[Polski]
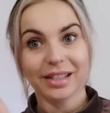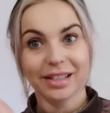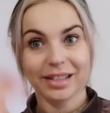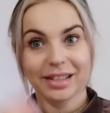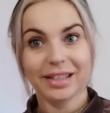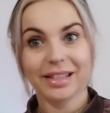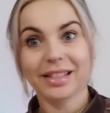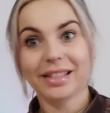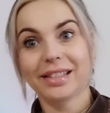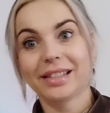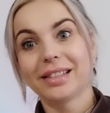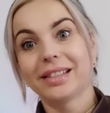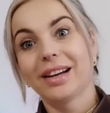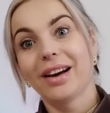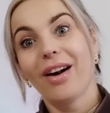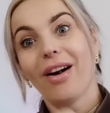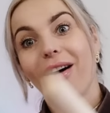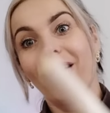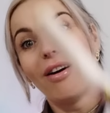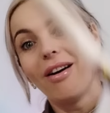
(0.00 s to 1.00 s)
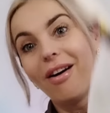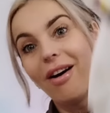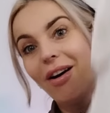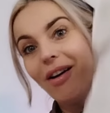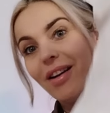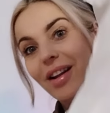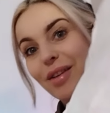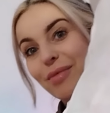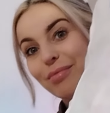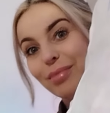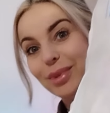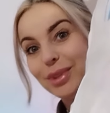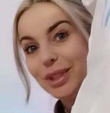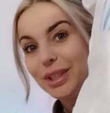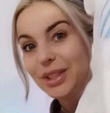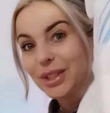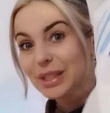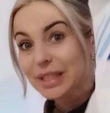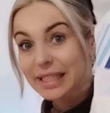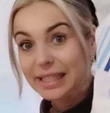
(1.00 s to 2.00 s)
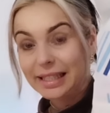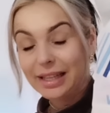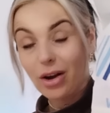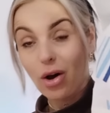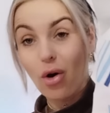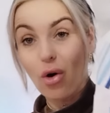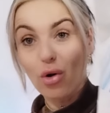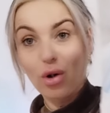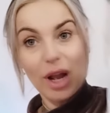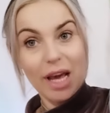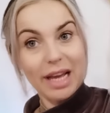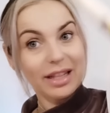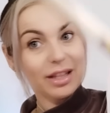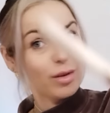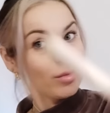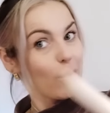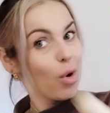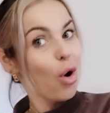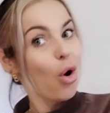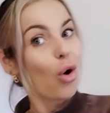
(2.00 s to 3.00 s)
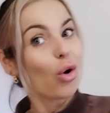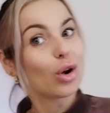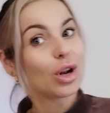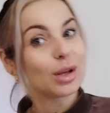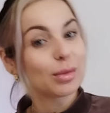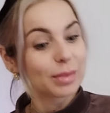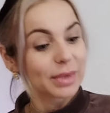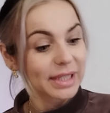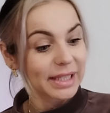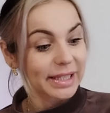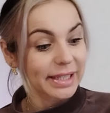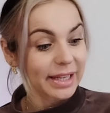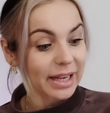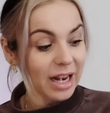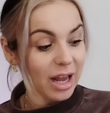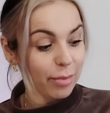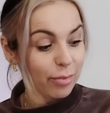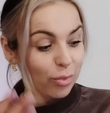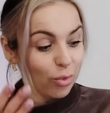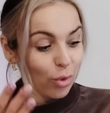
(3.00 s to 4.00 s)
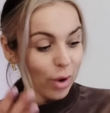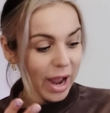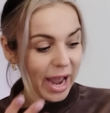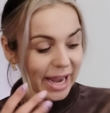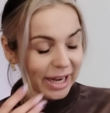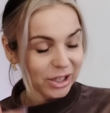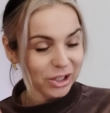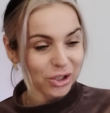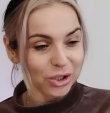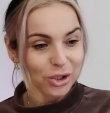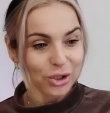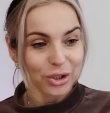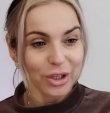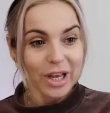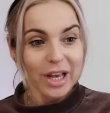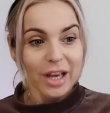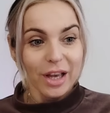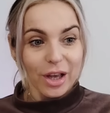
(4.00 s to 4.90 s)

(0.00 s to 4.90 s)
z holem, moi drodzy, kolejnym holem ze sklepu Action.